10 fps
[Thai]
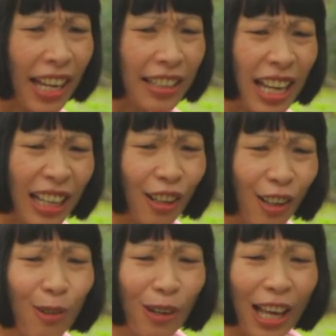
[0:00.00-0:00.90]
อ่ะฉัน
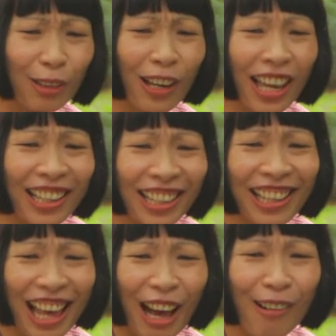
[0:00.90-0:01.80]
ก็ดูแลตัวเอง
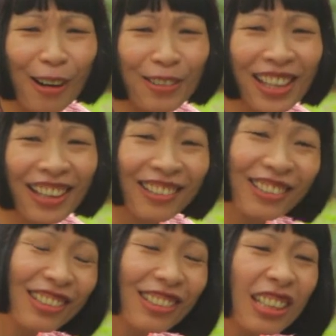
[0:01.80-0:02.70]
ดีแล้วอ่ะพี่
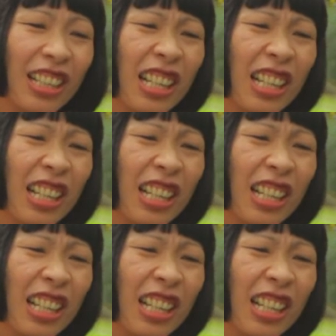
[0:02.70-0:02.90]
เออ